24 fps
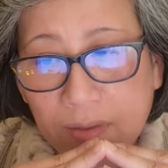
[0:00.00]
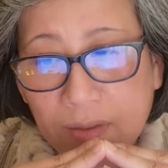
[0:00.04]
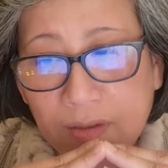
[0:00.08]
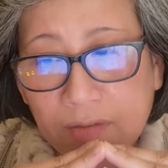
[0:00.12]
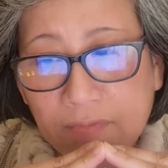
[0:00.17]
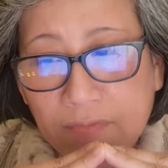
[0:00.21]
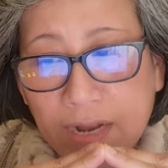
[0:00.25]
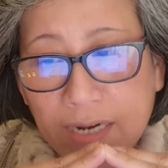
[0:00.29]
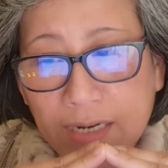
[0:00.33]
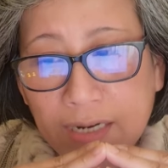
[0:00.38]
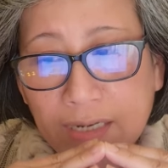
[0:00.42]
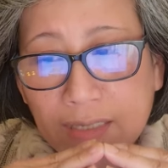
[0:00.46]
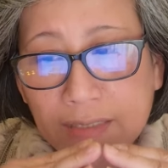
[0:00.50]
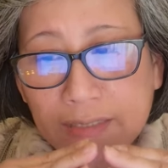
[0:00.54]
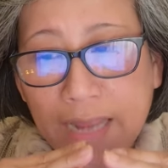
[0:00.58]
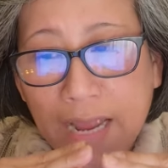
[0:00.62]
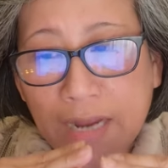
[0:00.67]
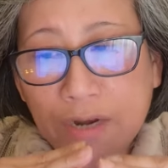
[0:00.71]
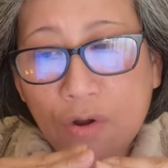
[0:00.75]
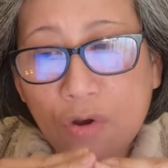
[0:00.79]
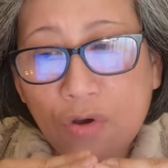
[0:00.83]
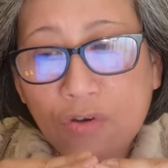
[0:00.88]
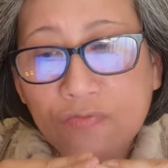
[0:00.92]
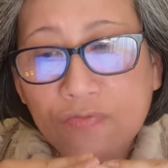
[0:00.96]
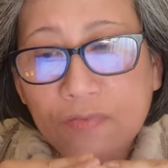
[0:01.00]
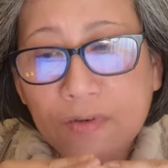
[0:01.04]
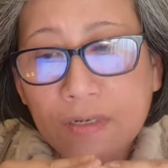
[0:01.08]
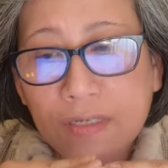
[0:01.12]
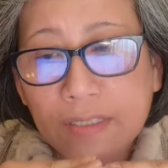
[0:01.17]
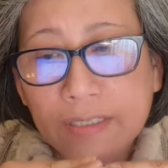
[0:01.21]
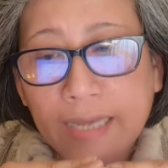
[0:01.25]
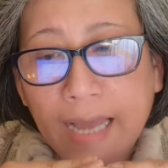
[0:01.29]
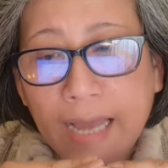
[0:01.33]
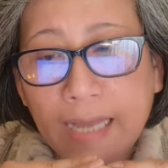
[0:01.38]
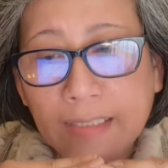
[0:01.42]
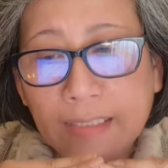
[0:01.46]
và đừng để đối
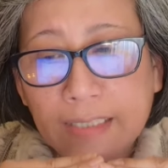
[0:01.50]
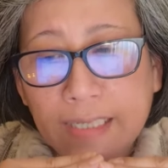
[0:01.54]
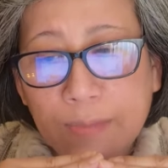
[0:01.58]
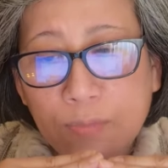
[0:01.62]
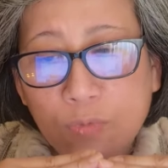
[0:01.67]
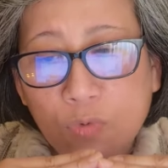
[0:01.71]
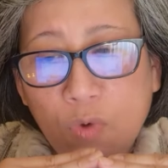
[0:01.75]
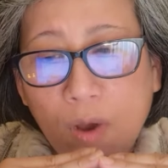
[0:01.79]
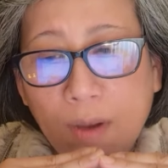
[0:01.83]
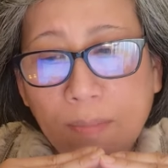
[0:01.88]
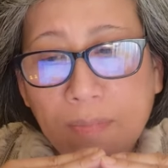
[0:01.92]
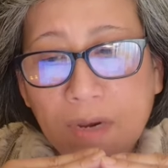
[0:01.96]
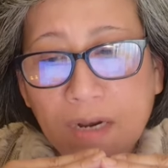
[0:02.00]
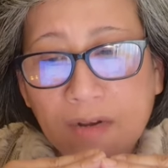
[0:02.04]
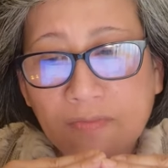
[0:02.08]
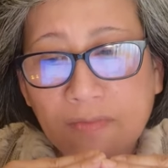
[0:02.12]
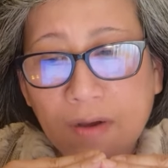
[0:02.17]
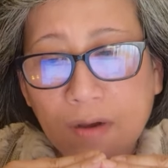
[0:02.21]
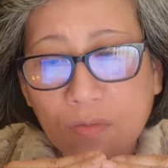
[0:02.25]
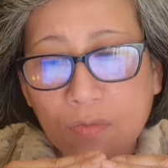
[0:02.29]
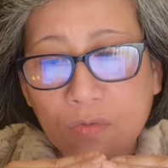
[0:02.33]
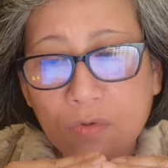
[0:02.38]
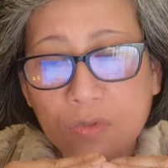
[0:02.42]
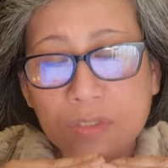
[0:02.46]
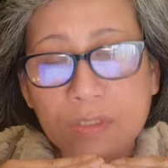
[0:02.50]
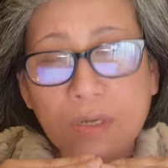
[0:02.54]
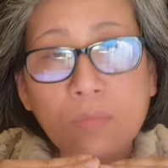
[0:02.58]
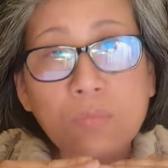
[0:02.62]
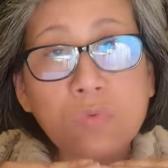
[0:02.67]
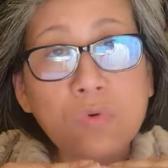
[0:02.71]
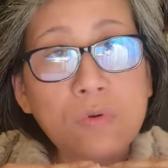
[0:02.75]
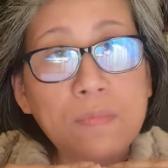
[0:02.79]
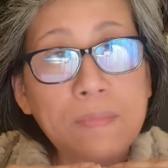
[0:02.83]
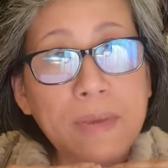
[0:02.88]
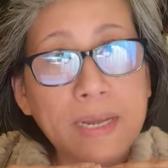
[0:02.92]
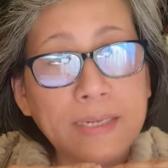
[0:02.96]
phương can thiệp quá mức vào cuộc
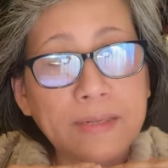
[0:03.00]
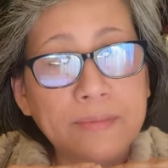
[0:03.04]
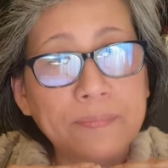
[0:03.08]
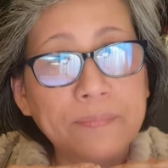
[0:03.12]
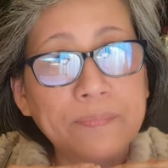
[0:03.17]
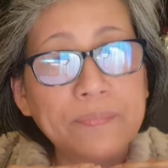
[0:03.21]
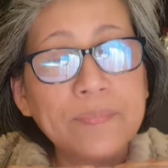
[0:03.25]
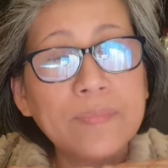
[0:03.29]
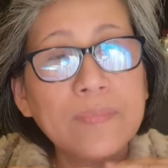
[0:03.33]
sống của mình